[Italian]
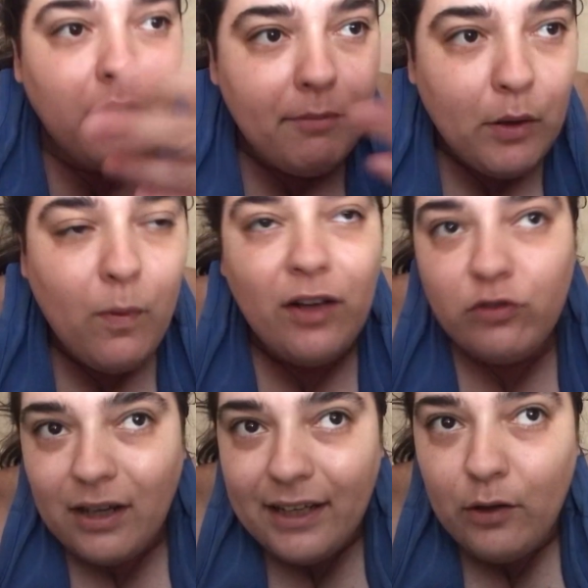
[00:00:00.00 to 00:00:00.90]
per
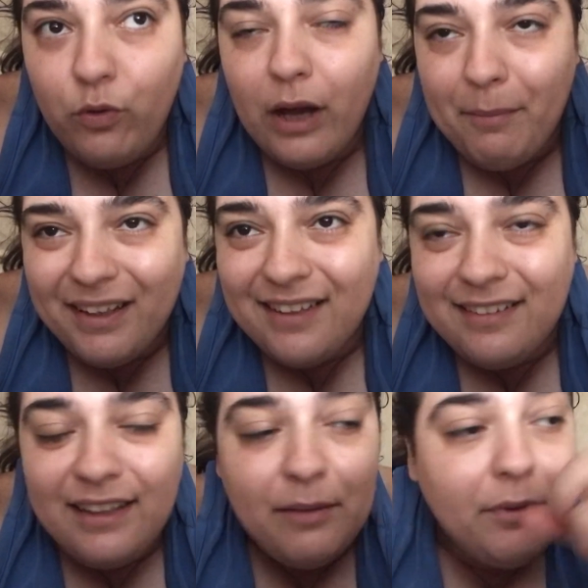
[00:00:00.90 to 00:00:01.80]
quanto anche lui abbia
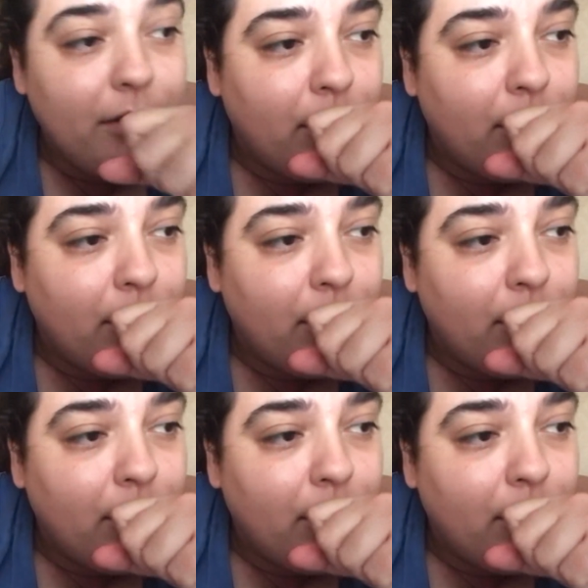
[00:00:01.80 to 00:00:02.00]
tanti limiti,